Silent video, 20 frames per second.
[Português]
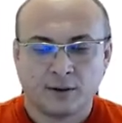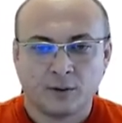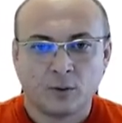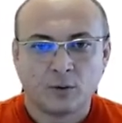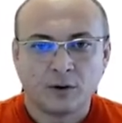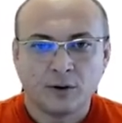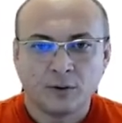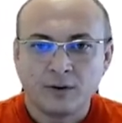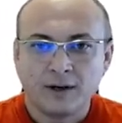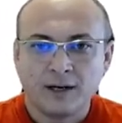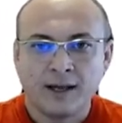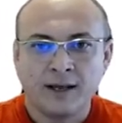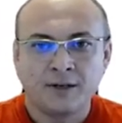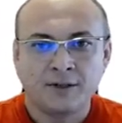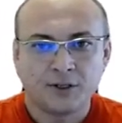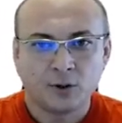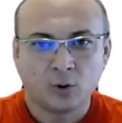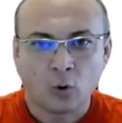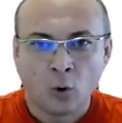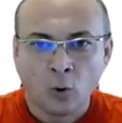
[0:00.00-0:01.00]
O que o
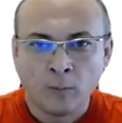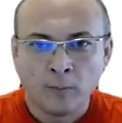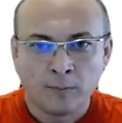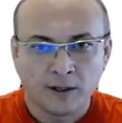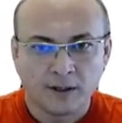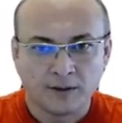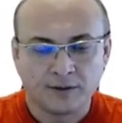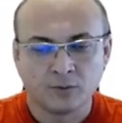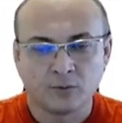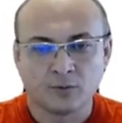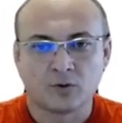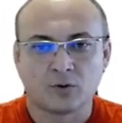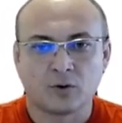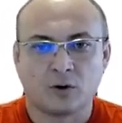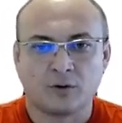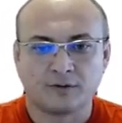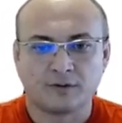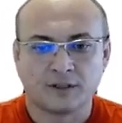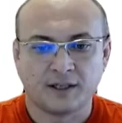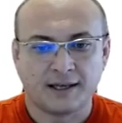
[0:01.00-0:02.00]
cliente compra de um
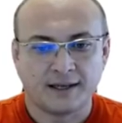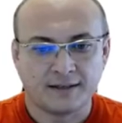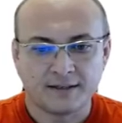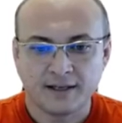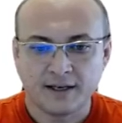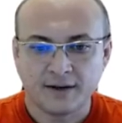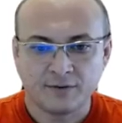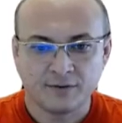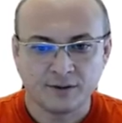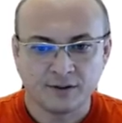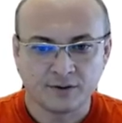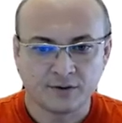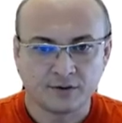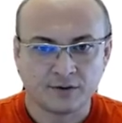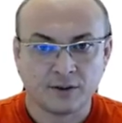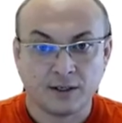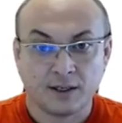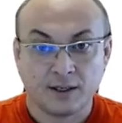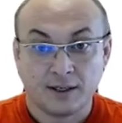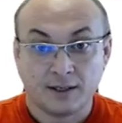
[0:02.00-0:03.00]
software é
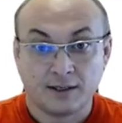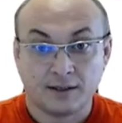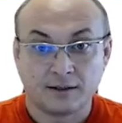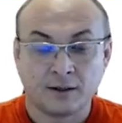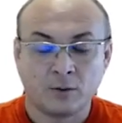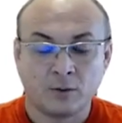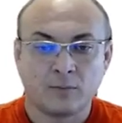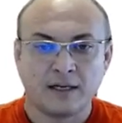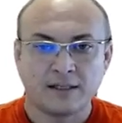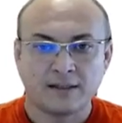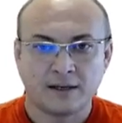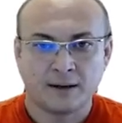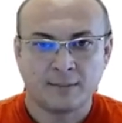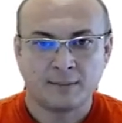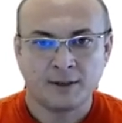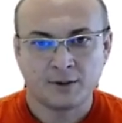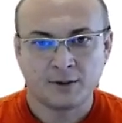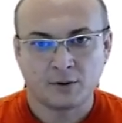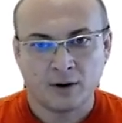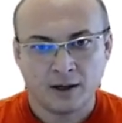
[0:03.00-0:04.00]
serviço. Então,
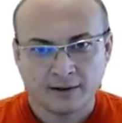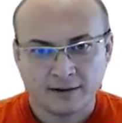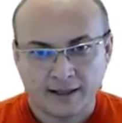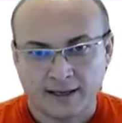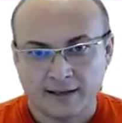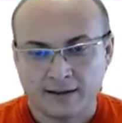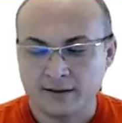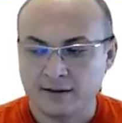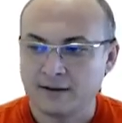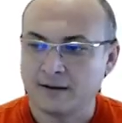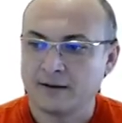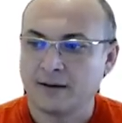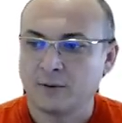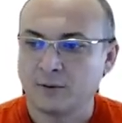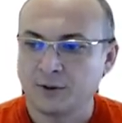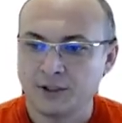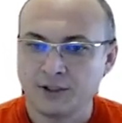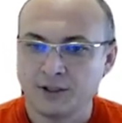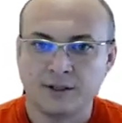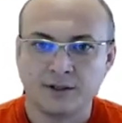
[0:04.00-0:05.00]
basicamente, qual é a técnica que eu
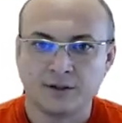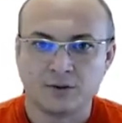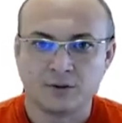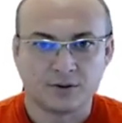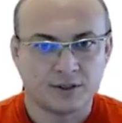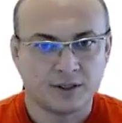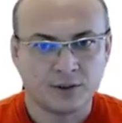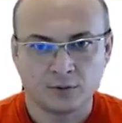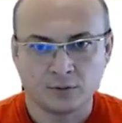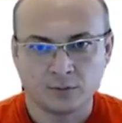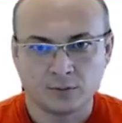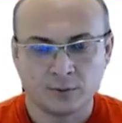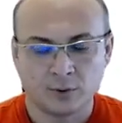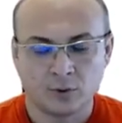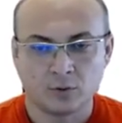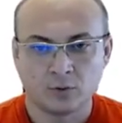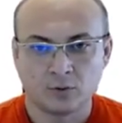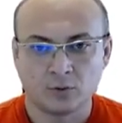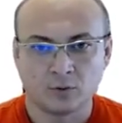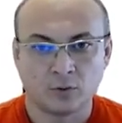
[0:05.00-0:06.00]
utilizo? Seja um
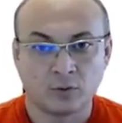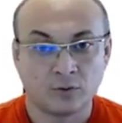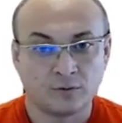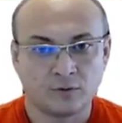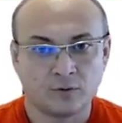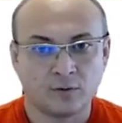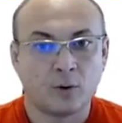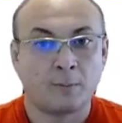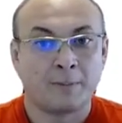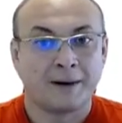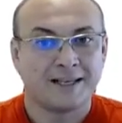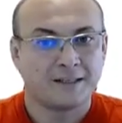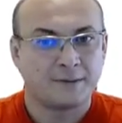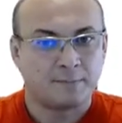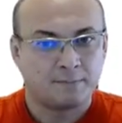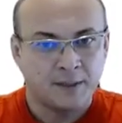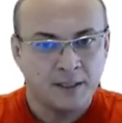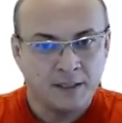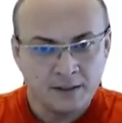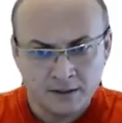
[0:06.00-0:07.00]
produto novo, ou
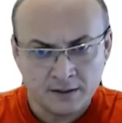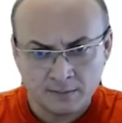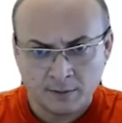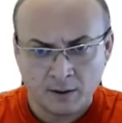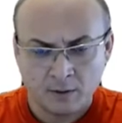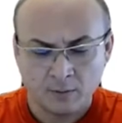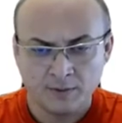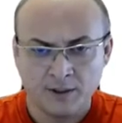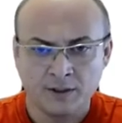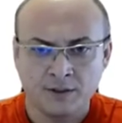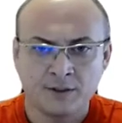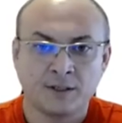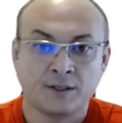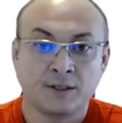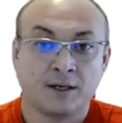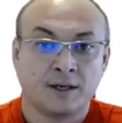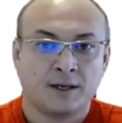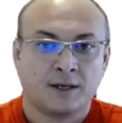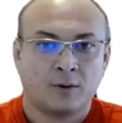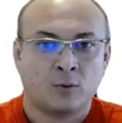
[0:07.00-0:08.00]
mais
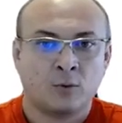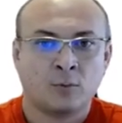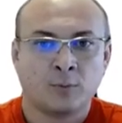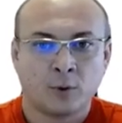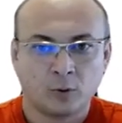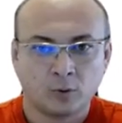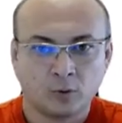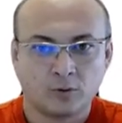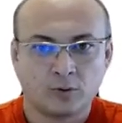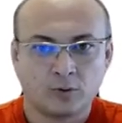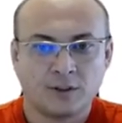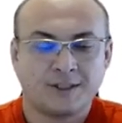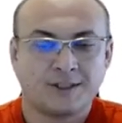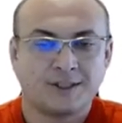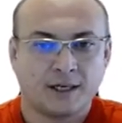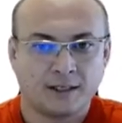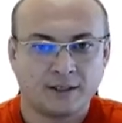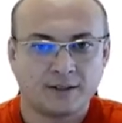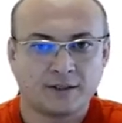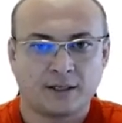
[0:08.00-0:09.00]
principalmente um produto que
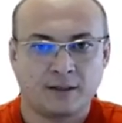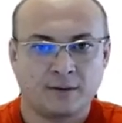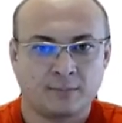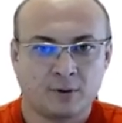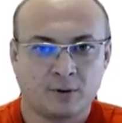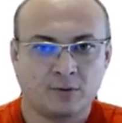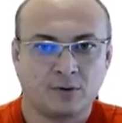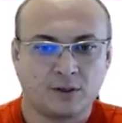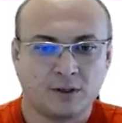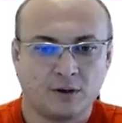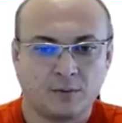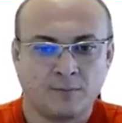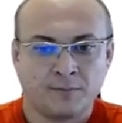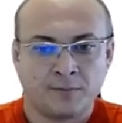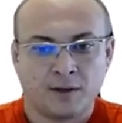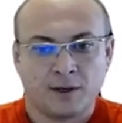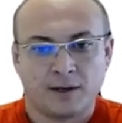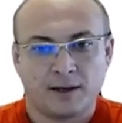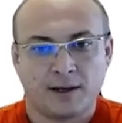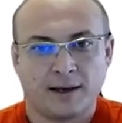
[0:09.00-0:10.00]
já está em produção.
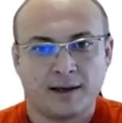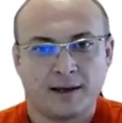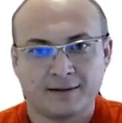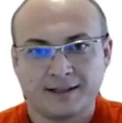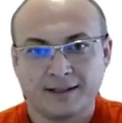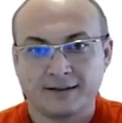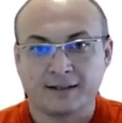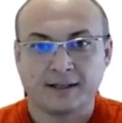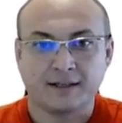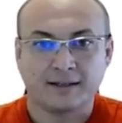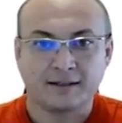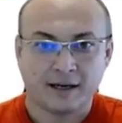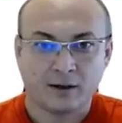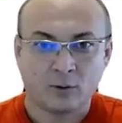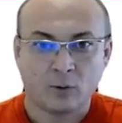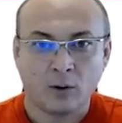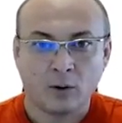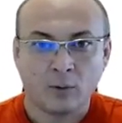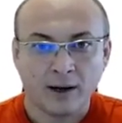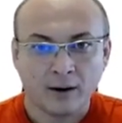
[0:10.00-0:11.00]
É detectar
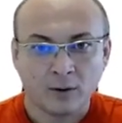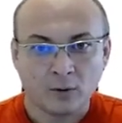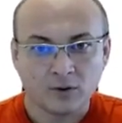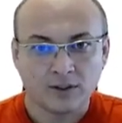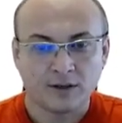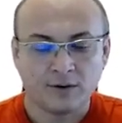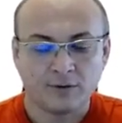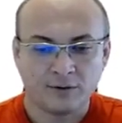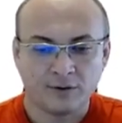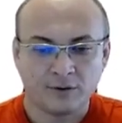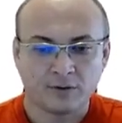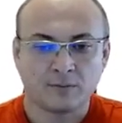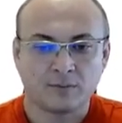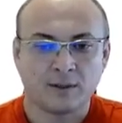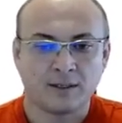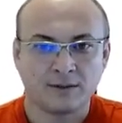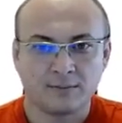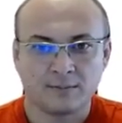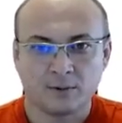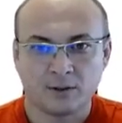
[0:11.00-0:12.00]
qual é o serviço
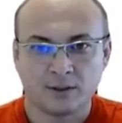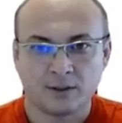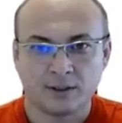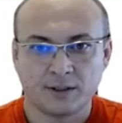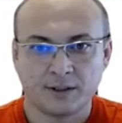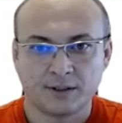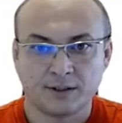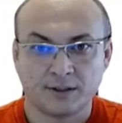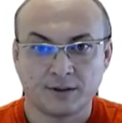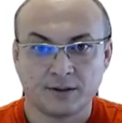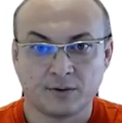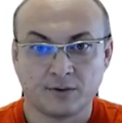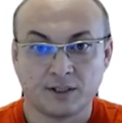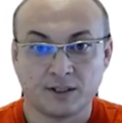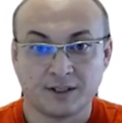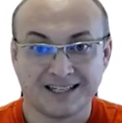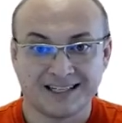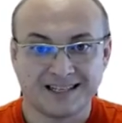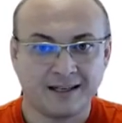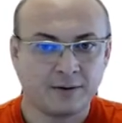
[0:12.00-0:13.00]
mais importante, ou
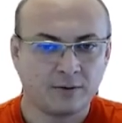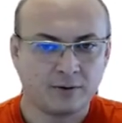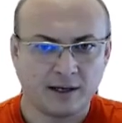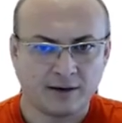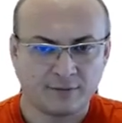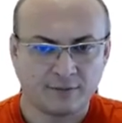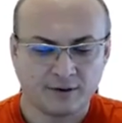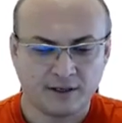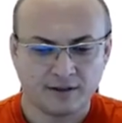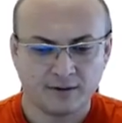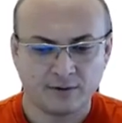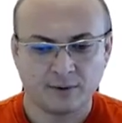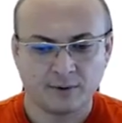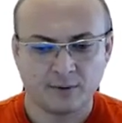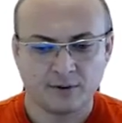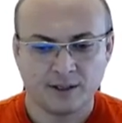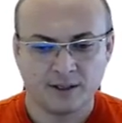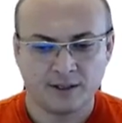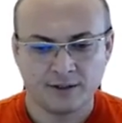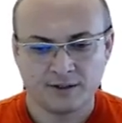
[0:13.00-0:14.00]
seja, aquilo que afeta o meu
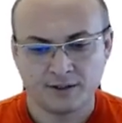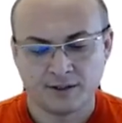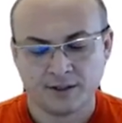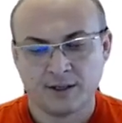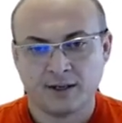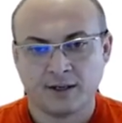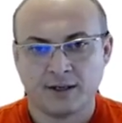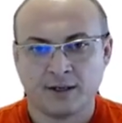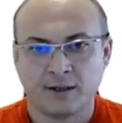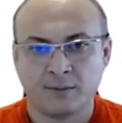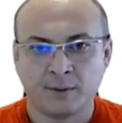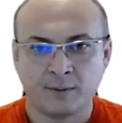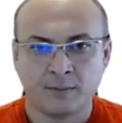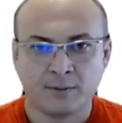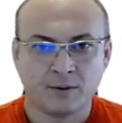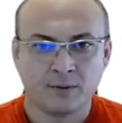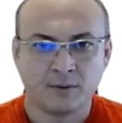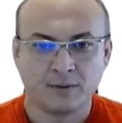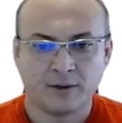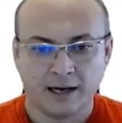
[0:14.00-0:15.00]
cliente em
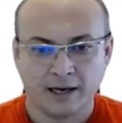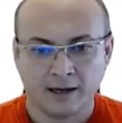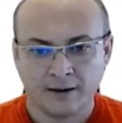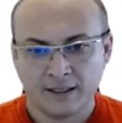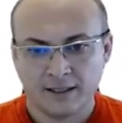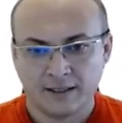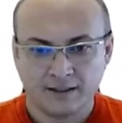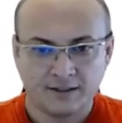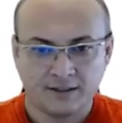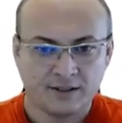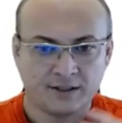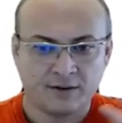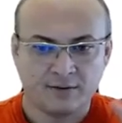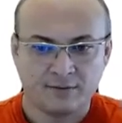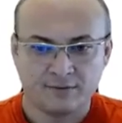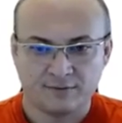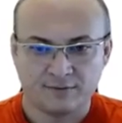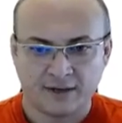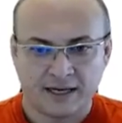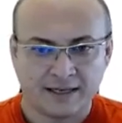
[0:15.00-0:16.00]
primeiro lugar.
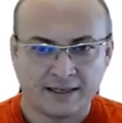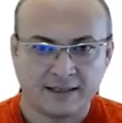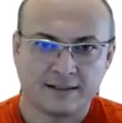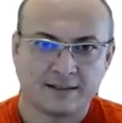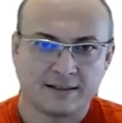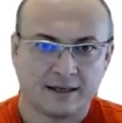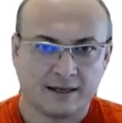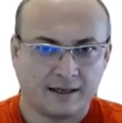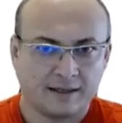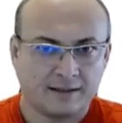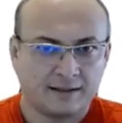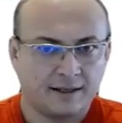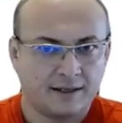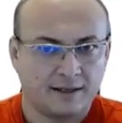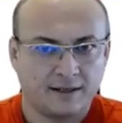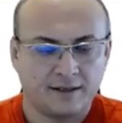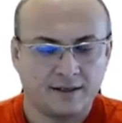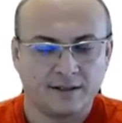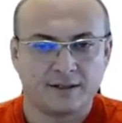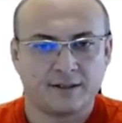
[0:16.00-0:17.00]
Existem várias
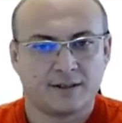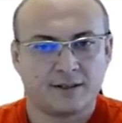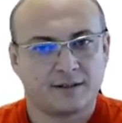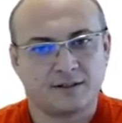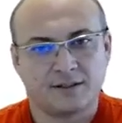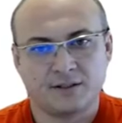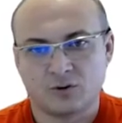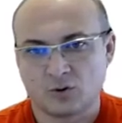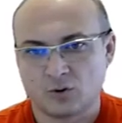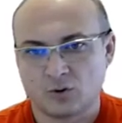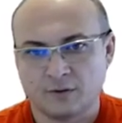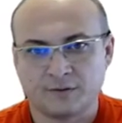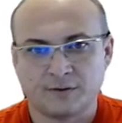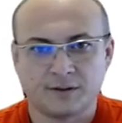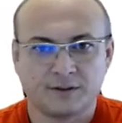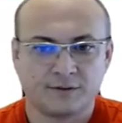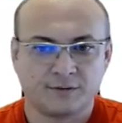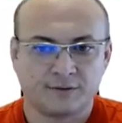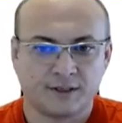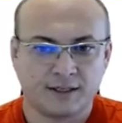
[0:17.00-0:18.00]
características de
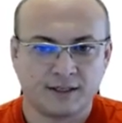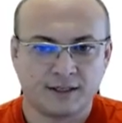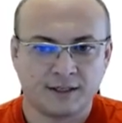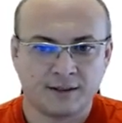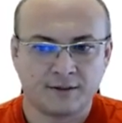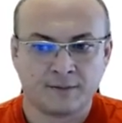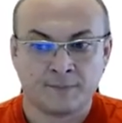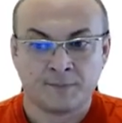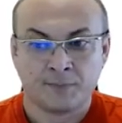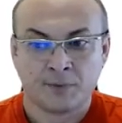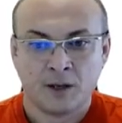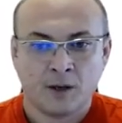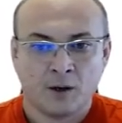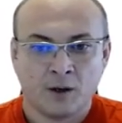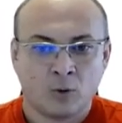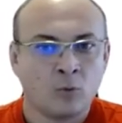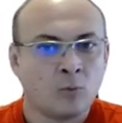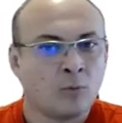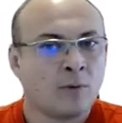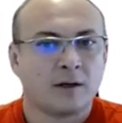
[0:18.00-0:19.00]
software diferentes.
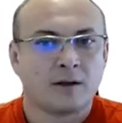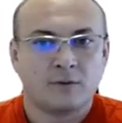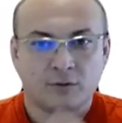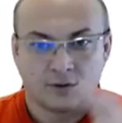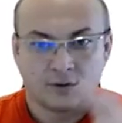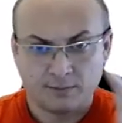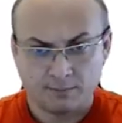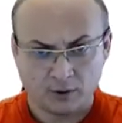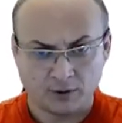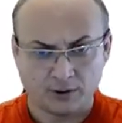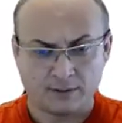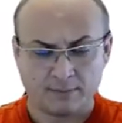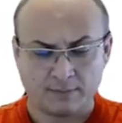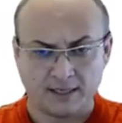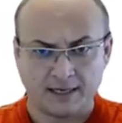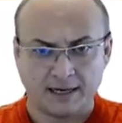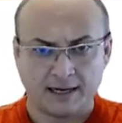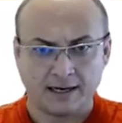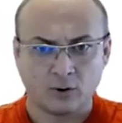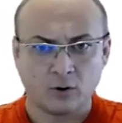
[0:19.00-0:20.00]
Uma que você pode
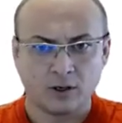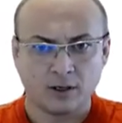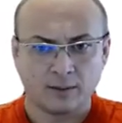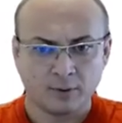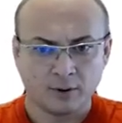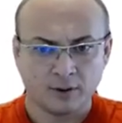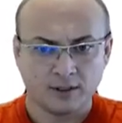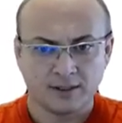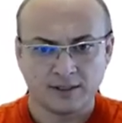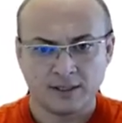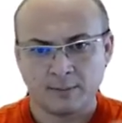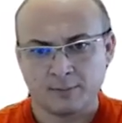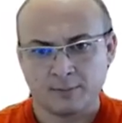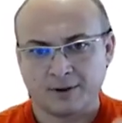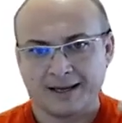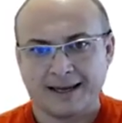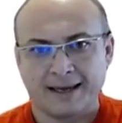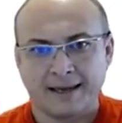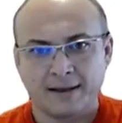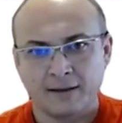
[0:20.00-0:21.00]
aplicar agora, por
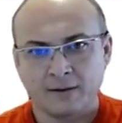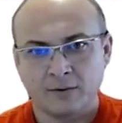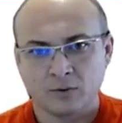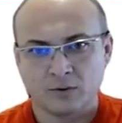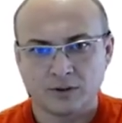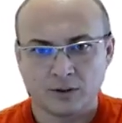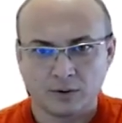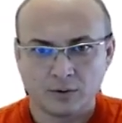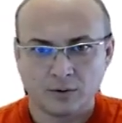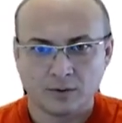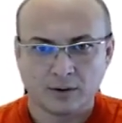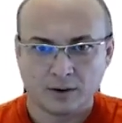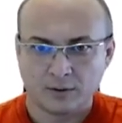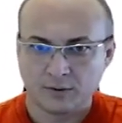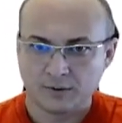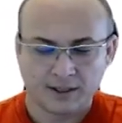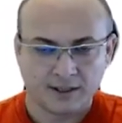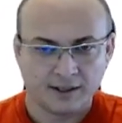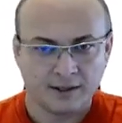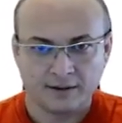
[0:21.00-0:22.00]
exemplo, é ir no seu call
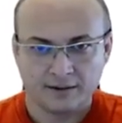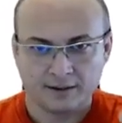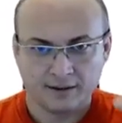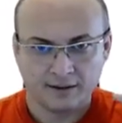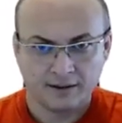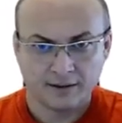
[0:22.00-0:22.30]
center,